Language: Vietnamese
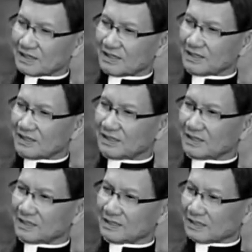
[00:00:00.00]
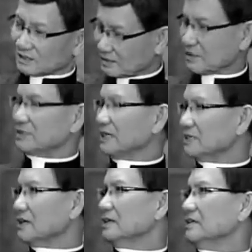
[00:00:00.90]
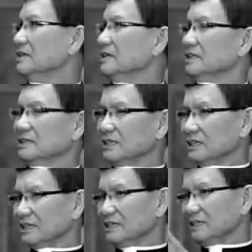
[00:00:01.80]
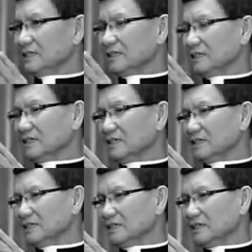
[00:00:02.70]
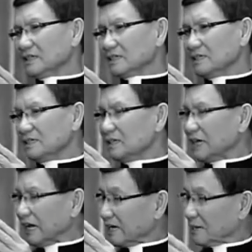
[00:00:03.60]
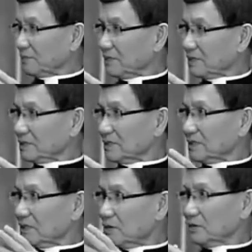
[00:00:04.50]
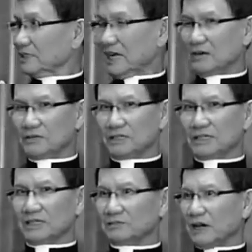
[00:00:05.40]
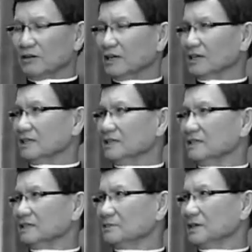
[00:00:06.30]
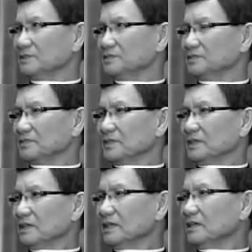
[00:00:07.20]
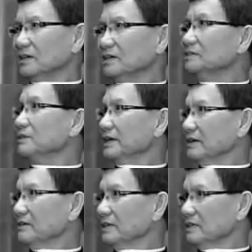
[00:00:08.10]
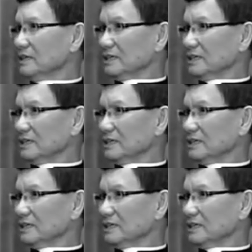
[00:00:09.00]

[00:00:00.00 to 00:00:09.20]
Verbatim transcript: thế thì rồi cho sinh con thì cái cái cái cái, cái, cái người Ả Rập tức là hồi giáo bây giờ là bảo là cái người mà cái người con Israel đó